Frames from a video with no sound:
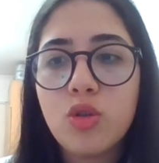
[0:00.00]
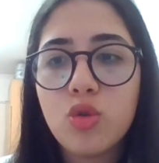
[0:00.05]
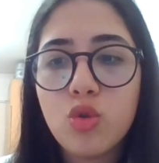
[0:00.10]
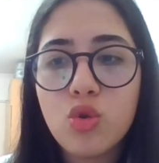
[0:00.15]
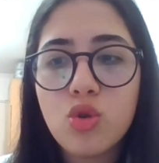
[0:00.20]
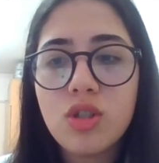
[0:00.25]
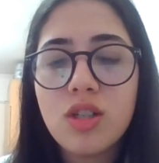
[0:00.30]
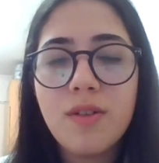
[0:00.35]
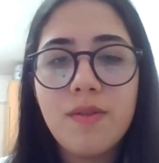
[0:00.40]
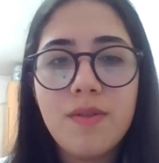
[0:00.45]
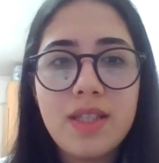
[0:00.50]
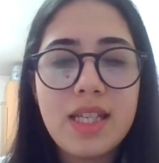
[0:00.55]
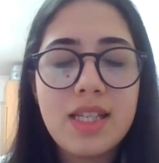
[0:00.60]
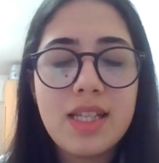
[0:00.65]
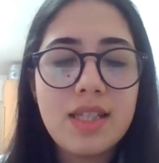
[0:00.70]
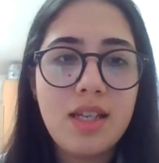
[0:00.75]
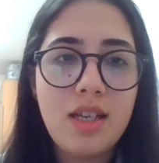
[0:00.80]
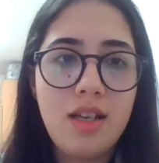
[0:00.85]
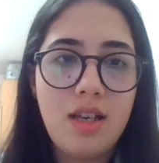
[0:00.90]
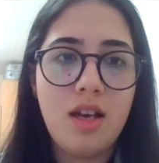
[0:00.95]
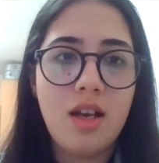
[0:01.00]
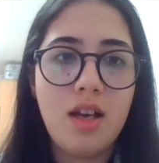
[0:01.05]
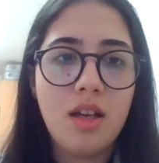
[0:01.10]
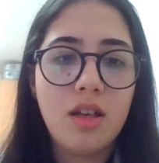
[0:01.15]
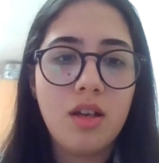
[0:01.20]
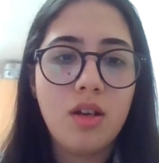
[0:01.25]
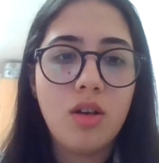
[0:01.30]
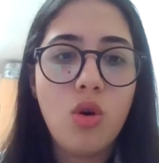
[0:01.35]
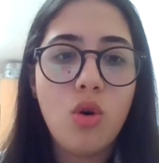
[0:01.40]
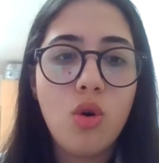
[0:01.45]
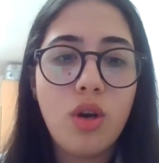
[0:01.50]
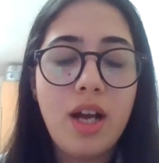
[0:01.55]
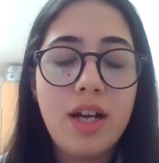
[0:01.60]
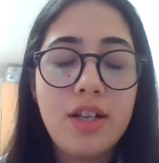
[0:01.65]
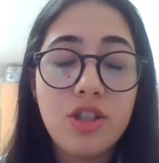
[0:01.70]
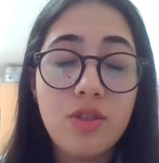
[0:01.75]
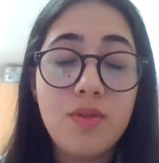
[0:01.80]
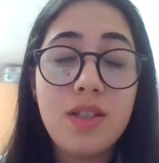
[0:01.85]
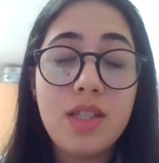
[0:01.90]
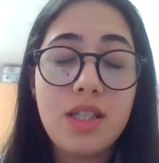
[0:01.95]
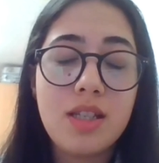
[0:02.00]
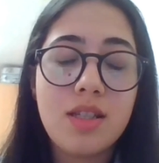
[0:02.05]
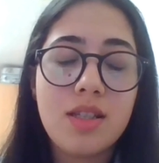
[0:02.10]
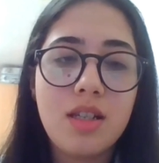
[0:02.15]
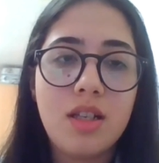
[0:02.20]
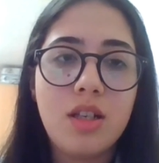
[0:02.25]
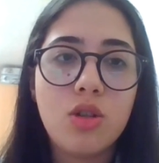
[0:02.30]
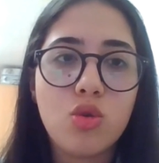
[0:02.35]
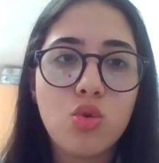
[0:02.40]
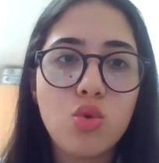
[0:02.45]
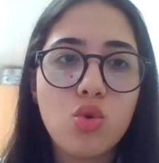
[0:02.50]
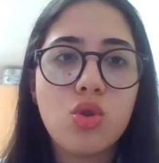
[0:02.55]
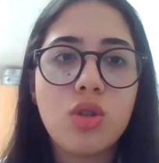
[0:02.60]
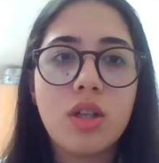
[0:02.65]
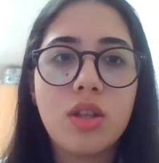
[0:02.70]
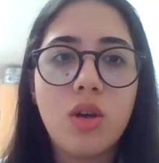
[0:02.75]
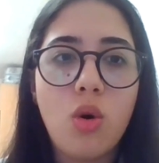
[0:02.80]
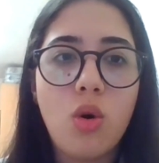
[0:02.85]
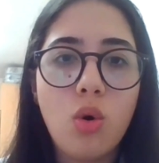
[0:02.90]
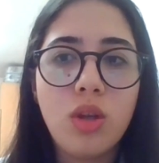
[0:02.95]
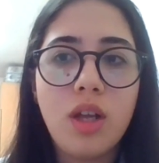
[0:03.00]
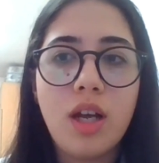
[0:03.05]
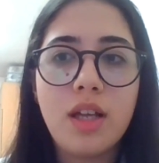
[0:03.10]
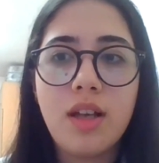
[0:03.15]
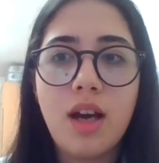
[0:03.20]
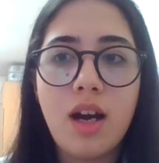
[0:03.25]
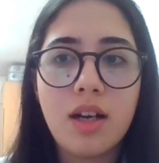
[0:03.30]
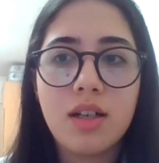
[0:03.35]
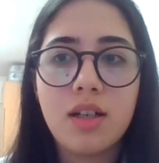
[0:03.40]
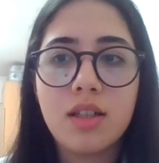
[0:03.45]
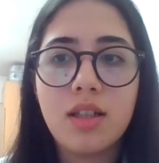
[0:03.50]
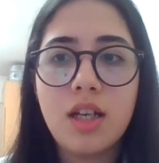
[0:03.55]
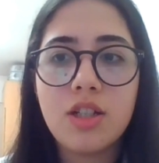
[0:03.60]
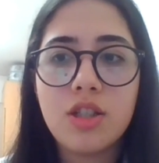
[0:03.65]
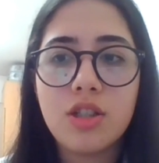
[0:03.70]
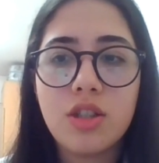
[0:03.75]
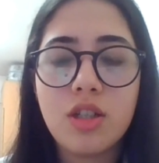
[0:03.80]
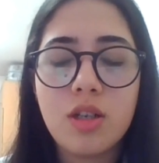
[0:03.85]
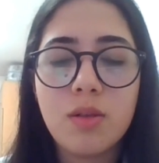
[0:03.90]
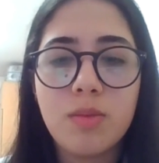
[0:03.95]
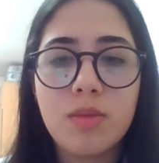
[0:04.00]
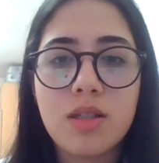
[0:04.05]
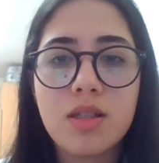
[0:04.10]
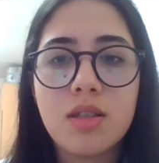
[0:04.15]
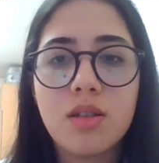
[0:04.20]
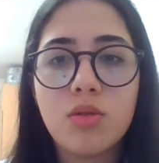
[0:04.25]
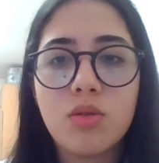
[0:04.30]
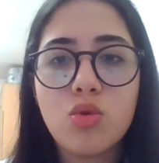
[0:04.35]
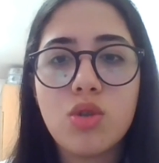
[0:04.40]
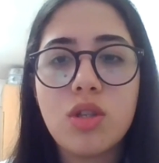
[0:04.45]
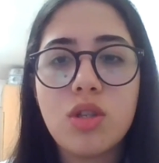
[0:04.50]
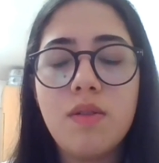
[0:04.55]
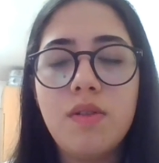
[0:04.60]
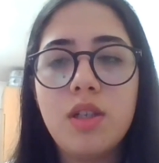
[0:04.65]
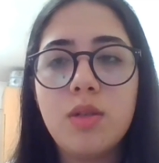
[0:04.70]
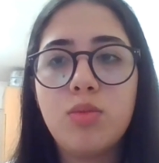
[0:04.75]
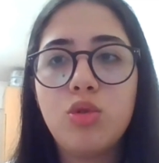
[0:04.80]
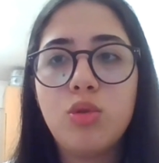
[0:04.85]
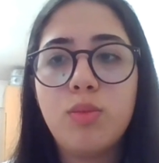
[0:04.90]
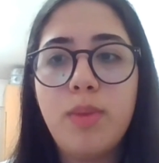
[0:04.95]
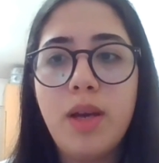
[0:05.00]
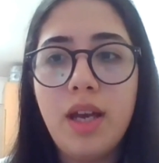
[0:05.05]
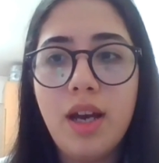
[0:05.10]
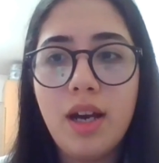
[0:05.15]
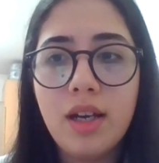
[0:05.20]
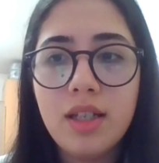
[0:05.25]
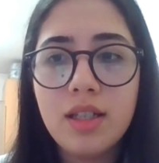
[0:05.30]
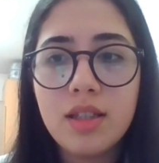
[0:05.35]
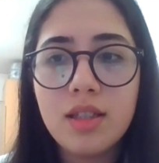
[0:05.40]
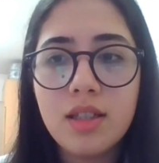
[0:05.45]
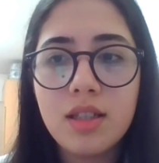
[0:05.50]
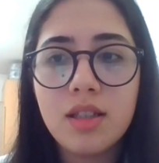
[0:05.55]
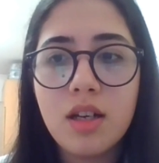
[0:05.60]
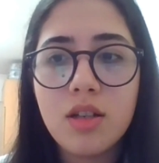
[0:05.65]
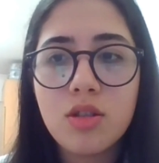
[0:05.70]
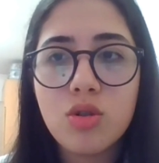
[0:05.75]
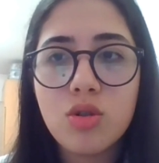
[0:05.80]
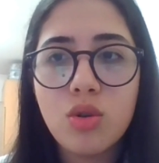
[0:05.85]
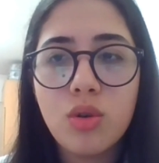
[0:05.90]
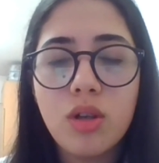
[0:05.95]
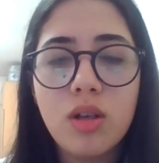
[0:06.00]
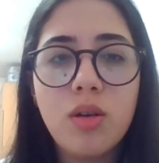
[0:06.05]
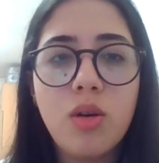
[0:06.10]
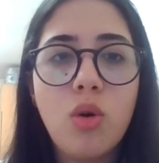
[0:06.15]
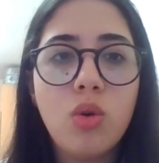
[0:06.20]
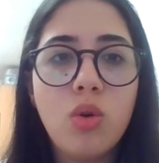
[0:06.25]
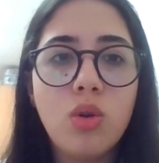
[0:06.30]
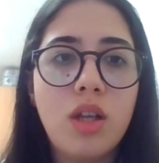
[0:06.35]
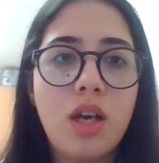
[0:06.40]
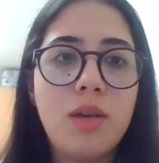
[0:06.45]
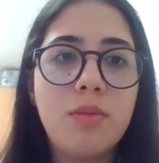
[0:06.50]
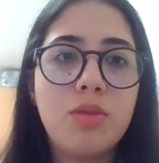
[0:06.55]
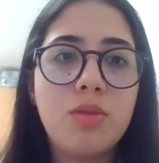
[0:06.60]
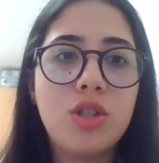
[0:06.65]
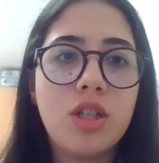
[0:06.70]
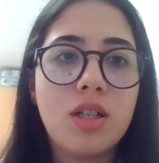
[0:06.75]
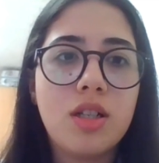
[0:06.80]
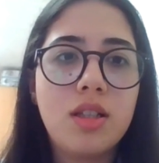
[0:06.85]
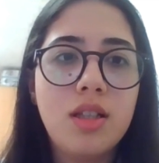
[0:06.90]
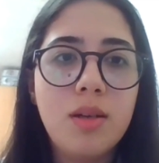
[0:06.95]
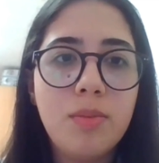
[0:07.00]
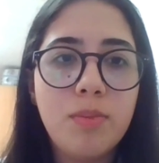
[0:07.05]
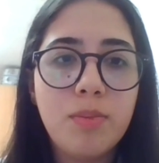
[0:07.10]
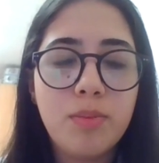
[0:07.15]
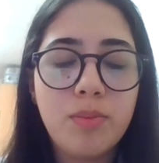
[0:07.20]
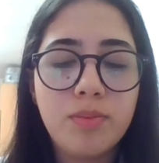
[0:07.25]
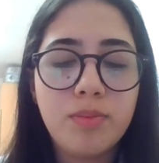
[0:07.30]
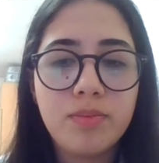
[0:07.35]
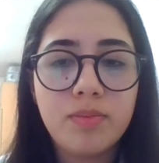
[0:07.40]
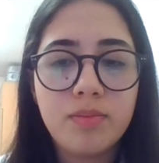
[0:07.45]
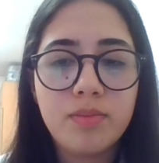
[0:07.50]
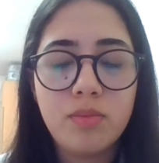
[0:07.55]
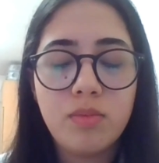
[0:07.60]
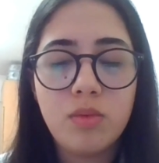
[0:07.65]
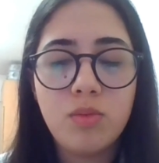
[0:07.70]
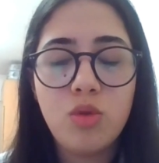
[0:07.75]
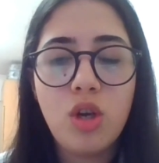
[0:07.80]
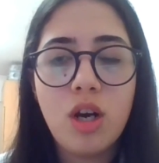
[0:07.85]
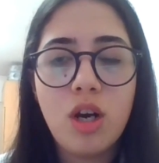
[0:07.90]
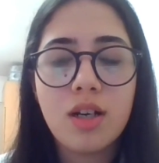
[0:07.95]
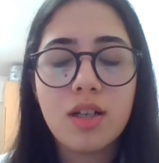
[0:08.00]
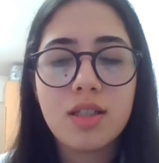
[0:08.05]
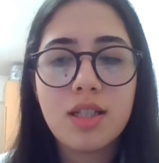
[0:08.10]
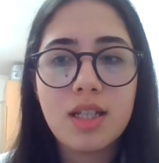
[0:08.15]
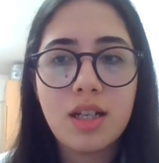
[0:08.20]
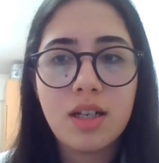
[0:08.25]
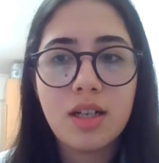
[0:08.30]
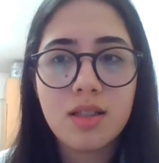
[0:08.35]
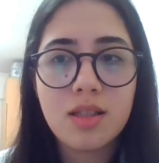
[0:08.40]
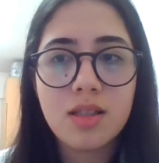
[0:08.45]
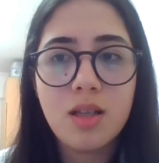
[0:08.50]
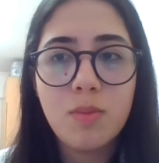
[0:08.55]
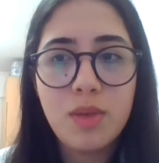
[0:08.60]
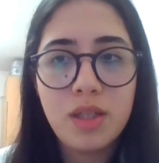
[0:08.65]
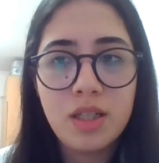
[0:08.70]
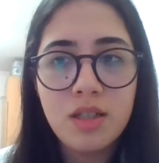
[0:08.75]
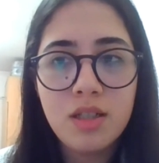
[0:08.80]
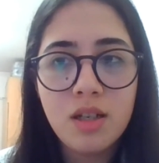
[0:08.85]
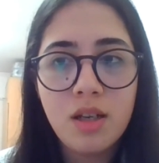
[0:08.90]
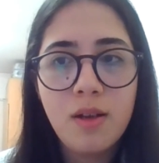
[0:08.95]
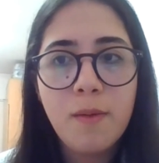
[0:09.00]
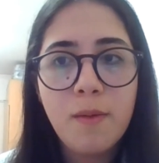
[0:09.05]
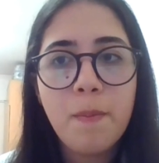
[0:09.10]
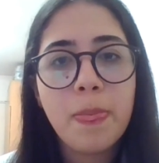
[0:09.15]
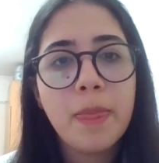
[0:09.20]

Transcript: Rusya vizesiyle, öğrenci vizesiyle Rusya'da olan arkadaşlarımız Rus evine bunu beyan ettikten sonra online bir şekilde mülakata katılabilir.